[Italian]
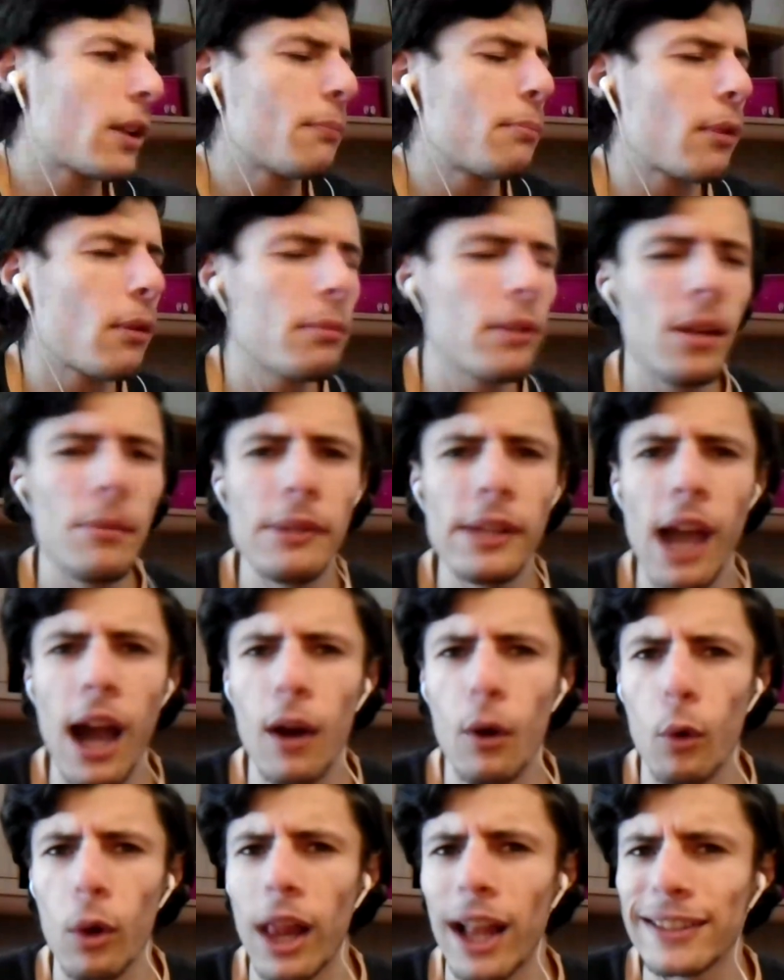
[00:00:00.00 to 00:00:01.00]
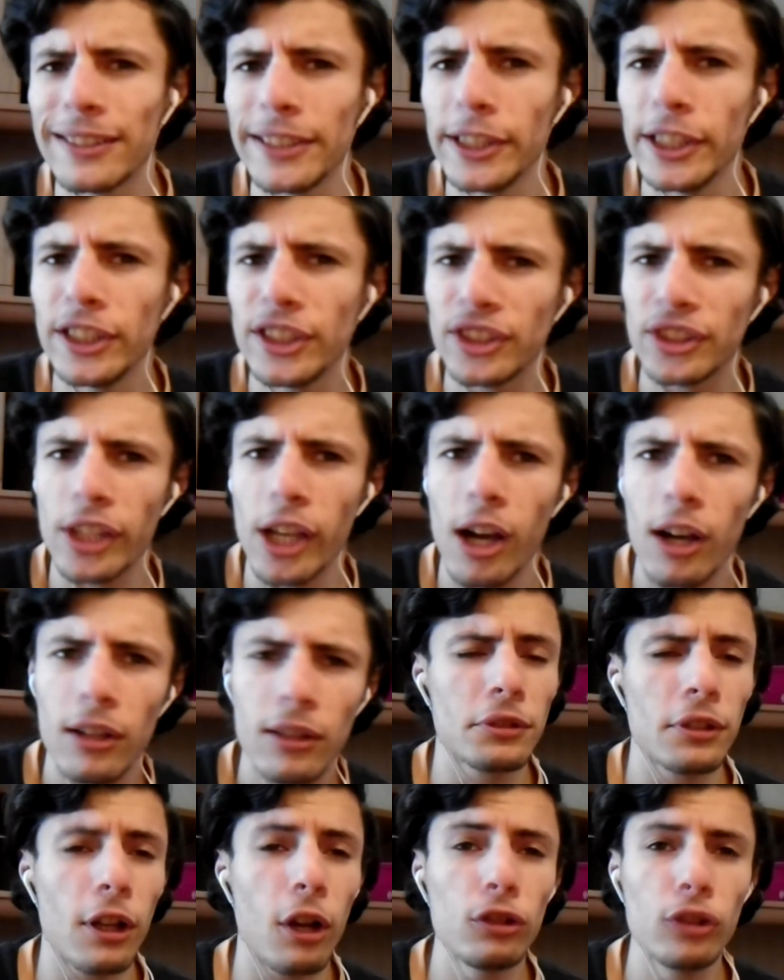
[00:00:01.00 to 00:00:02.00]
Che problemi ha quella tizia?
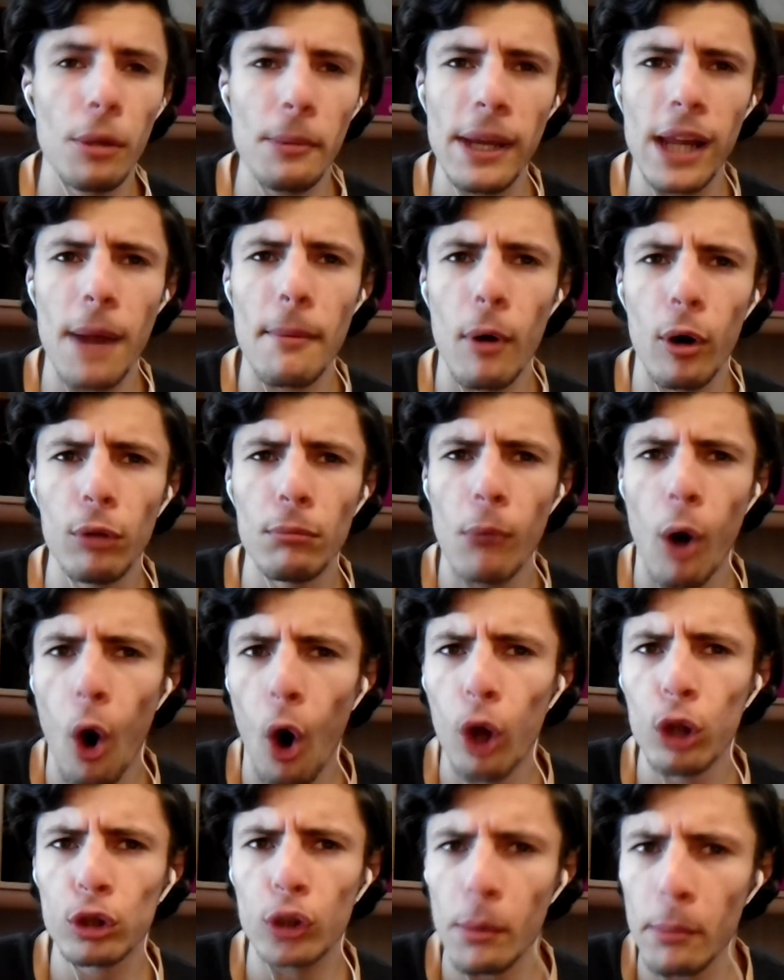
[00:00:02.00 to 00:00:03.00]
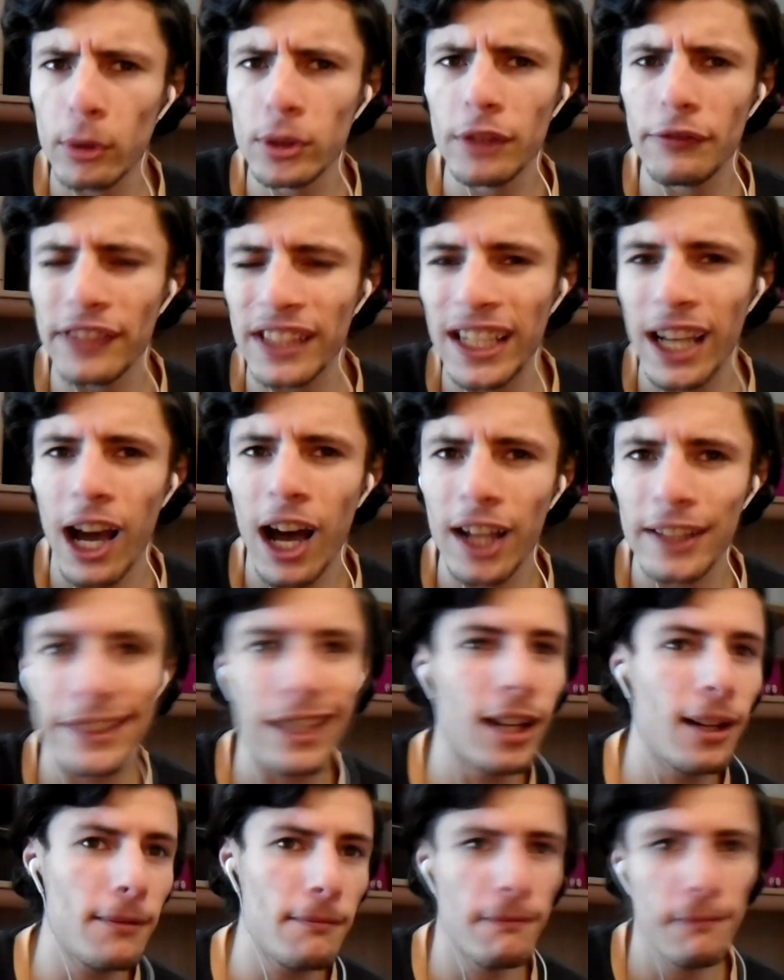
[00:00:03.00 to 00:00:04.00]
Secondo me era mo molto
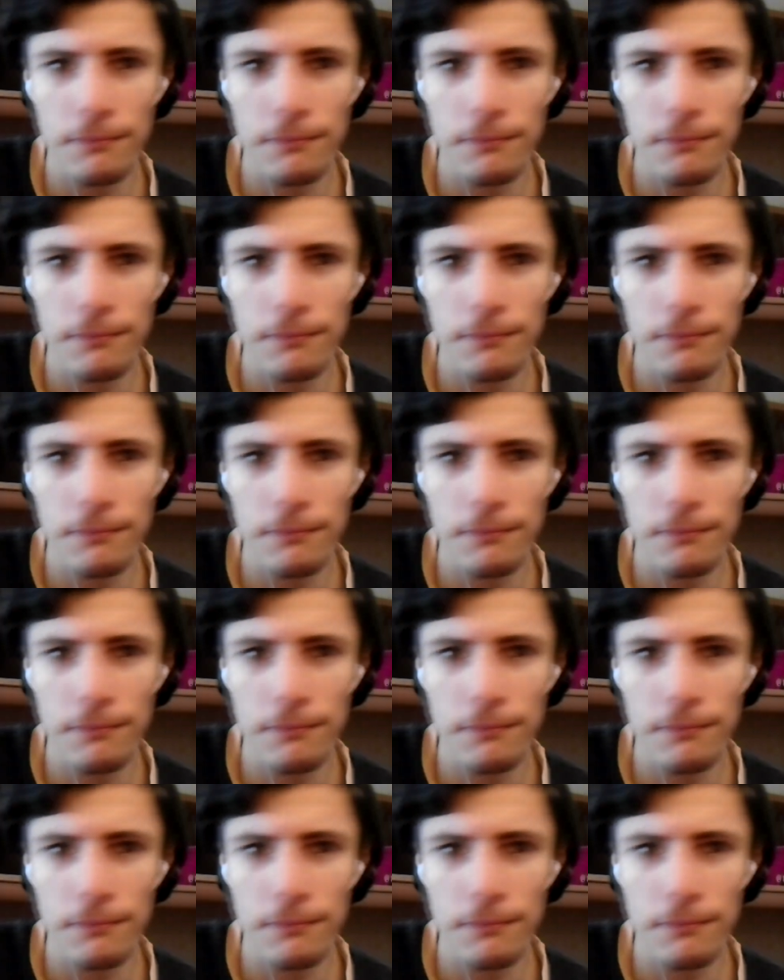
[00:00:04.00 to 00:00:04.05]
modificata.